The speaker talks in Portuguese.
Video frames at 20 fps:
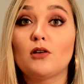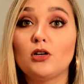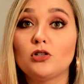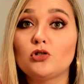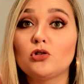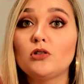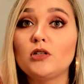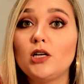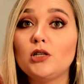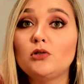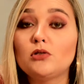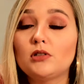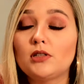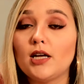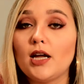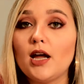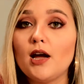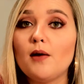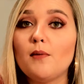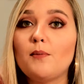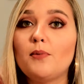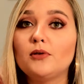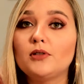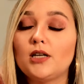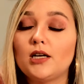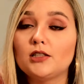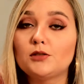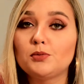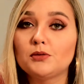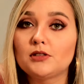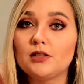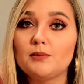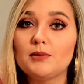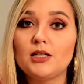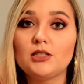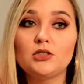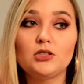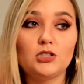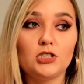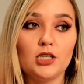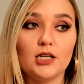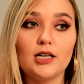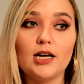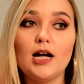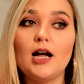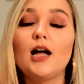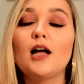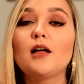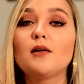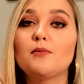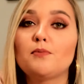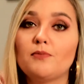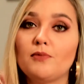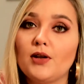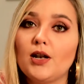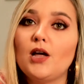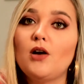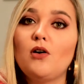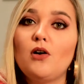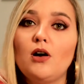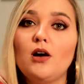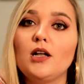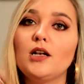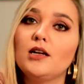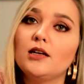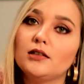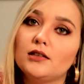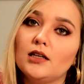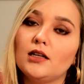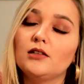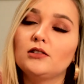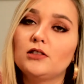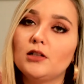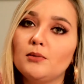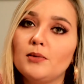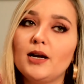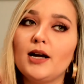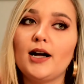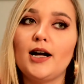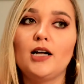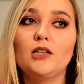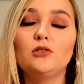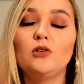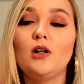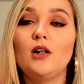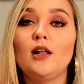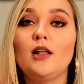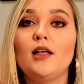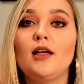Questionei do tempo, da responsabilidade de chegar e falar, olha, tá, tamo errado.